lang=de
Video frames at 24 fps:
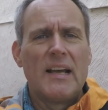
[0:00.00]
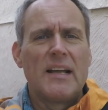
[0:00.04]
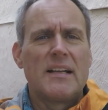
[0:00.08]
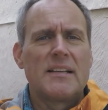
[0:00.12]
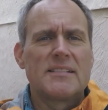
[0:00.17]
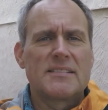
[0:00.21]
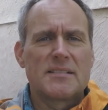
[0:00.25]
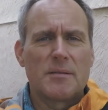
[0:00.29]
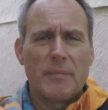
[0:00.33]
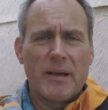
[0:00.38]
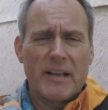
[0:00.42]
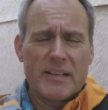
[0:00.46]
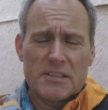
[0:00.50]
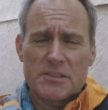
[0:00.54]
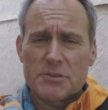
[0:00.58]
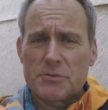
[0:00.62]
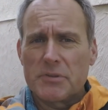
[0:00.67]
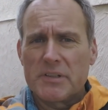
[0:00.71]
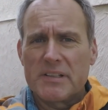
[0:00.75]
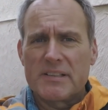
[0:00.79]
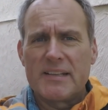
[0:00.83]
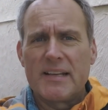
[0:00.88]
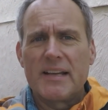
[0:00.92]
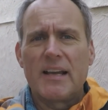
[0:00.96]
Diese Main
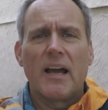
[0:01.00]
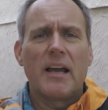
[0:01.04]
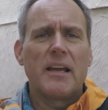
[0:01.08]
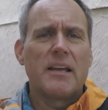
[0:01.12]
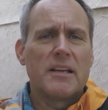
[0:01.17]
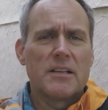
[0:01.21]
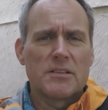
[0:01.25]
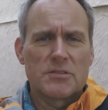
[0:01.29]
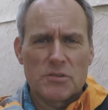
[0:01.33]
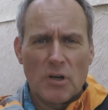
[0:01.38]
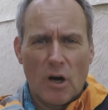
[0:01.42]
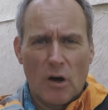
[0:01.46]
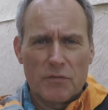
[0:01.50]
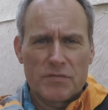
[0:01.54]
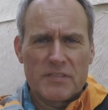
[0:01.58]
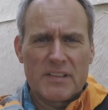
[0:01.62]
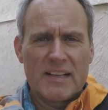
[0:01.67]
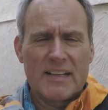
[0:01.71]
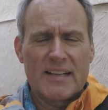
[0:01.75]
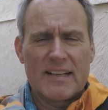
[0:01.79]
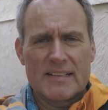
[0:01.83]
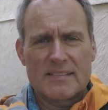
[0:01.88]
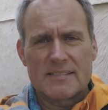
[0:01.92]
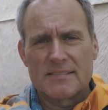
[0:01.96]
Street-Dinger hier so auf
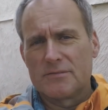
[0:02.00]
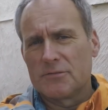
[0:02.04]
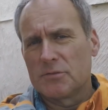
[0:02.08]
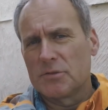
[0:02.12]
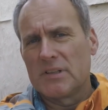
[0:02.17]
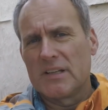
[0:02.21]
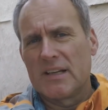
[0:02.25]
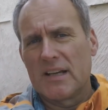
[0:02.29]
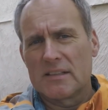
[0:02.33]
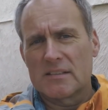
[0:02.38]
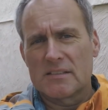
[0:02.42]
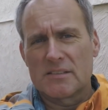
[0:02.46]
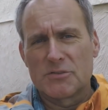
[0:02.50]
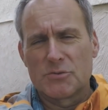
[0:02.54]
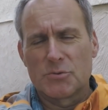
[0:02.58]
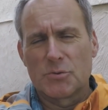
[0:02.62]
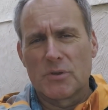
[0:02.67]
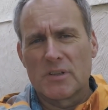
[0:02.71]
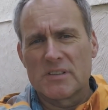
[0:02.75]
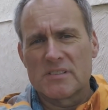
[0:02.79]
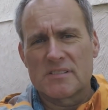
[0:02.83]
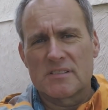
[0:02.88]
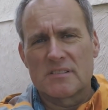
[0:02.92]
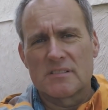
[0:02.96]
den Gassen, wo die ganzen
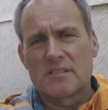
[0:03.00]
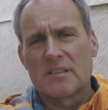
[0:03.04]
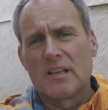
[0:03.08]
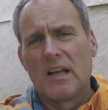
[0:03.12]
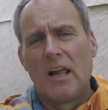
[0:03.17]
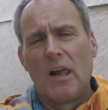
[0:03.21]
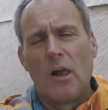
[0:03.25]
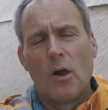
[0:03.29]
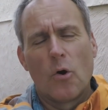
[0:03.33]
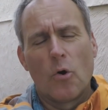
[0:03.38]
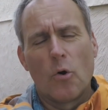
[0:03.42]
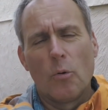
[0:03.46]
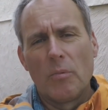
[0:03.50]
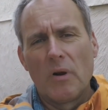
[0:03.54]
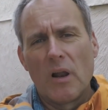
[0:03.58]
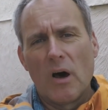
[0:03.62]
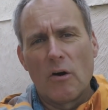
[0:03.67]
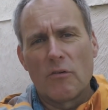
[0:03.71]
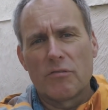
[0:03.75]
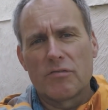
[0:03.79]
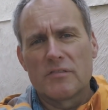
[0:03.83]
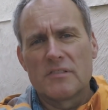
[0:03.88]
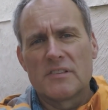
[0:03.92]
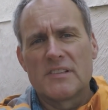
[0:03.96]
Touristen
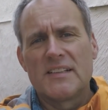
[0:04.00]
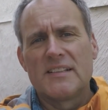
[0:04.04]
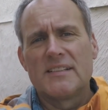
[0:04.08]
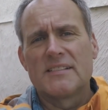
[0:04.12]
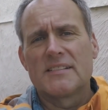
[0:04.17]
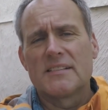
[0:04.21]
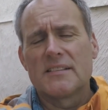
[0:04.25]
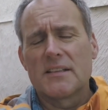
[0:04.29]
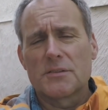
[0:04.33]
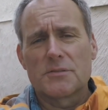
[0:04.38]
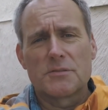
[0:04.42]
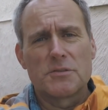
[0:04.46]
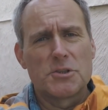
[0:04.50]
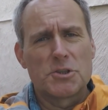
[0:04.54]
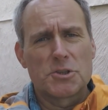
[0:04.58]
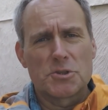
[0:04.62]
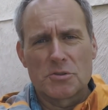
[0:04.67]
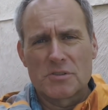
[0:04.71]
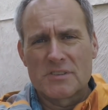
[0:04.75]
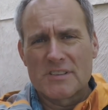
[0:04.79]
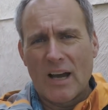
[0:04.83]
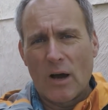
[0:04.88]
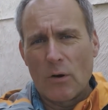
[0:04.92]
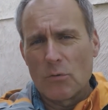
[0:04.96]
rumlaufen, die sind natürlich
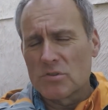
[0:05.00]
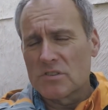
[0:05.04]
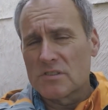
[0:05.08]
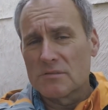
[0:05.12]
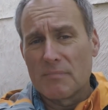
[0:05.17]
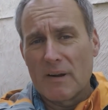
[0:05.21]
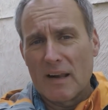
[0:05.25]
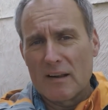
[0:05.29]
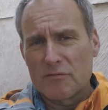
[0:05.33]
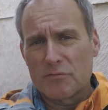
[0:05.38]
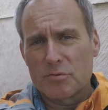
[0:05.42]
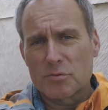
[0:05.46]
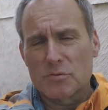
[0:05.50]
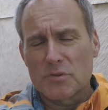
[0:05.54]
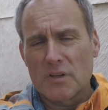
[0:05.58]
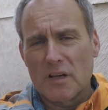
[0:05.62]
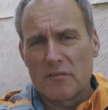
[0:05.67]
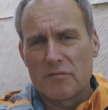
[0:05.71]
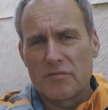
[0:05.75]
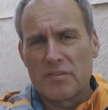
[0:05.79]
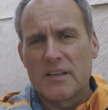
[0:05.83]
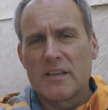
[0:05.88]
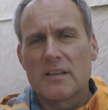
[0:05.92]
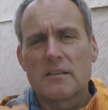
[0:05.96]
schon tausendmal
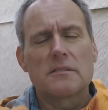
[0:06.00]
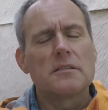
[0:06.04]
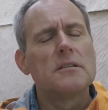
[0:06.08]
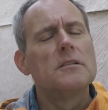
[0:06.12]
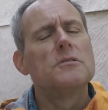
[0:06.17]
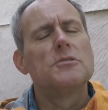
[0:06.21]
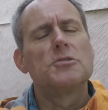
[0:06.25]
fotografiert.